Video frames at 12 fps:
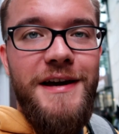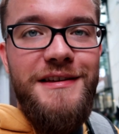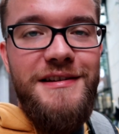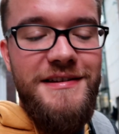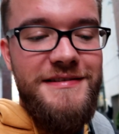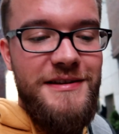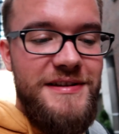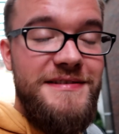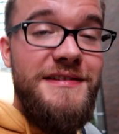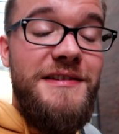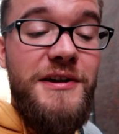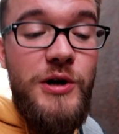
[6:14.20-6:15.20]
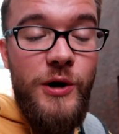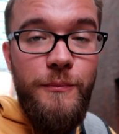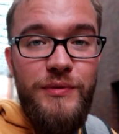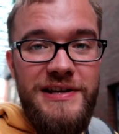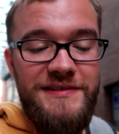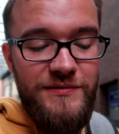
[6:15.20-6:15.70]
fajny restauracyjny
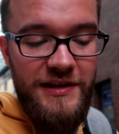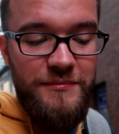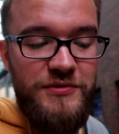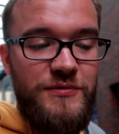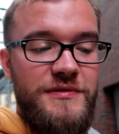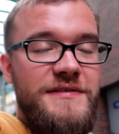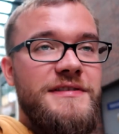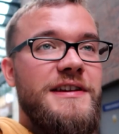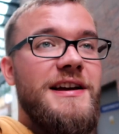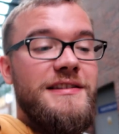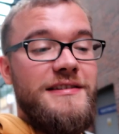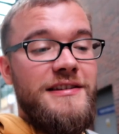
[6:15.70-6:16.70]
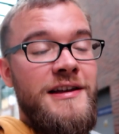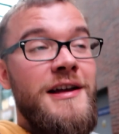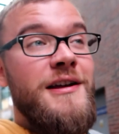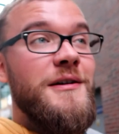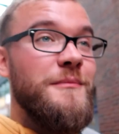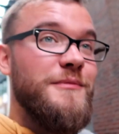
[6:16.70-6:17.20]
kompleks tutaj przy ulicy Jadki.
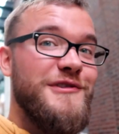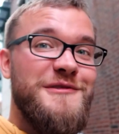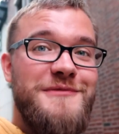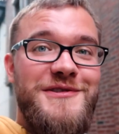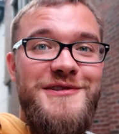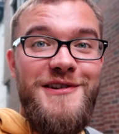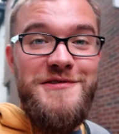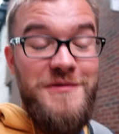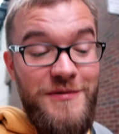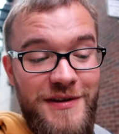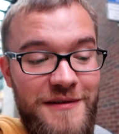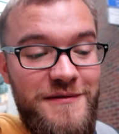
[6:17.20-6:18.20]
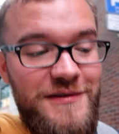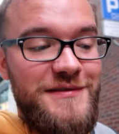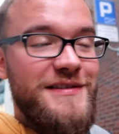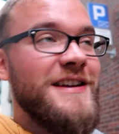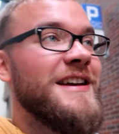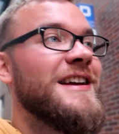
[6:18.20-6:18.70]
Być może jeszcze tutaj
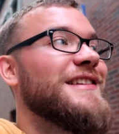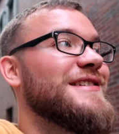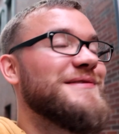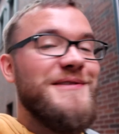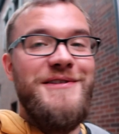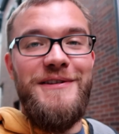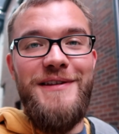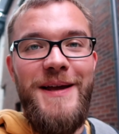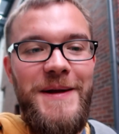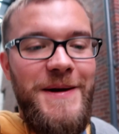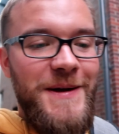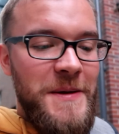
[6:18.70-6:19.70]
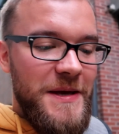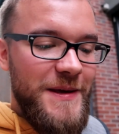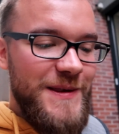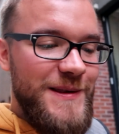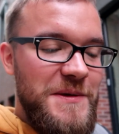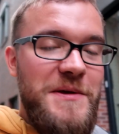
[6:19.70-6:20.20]
wrócę na coś innego,
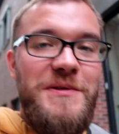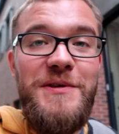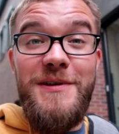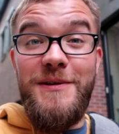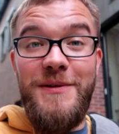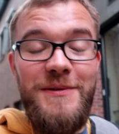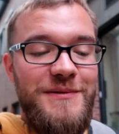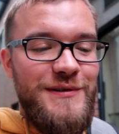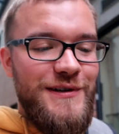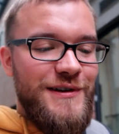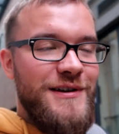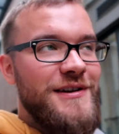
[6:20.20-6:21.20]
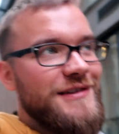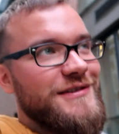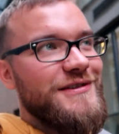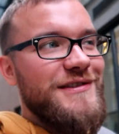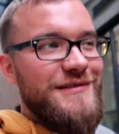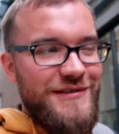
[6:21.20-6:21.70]
jeśli nie dzisiaj to jutro,
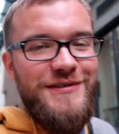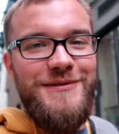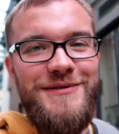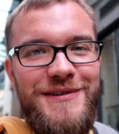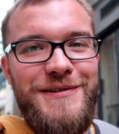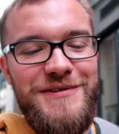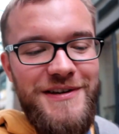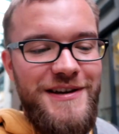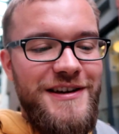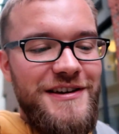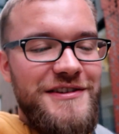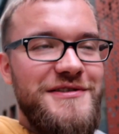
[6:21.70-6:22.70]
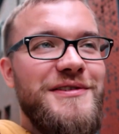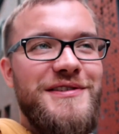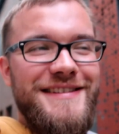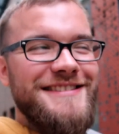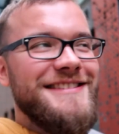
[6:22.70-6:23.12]
coś, coś czuję, że, że to się